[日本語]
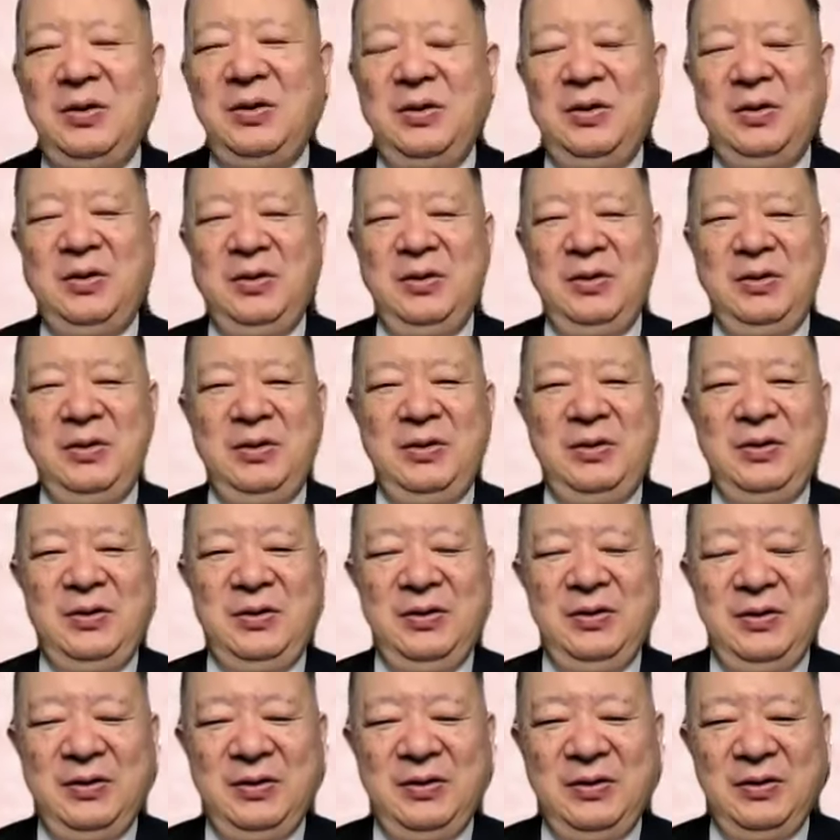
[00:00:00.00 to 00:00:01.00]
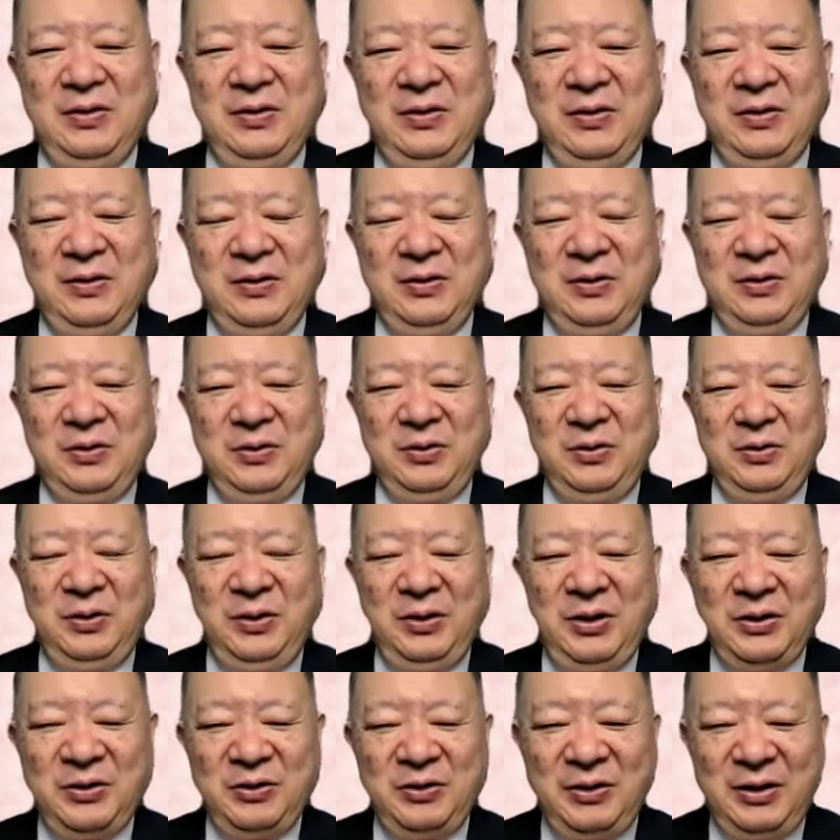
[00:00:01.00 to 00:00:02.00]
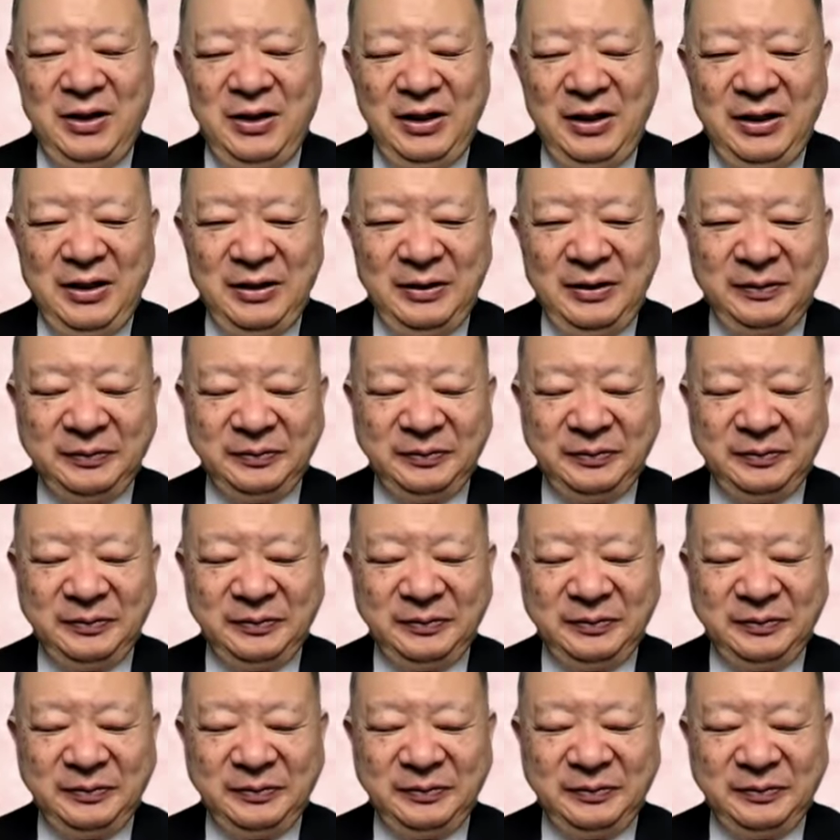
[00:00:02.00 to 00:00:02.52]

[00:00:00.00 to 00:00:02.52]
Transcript: うほう。鋭いですね。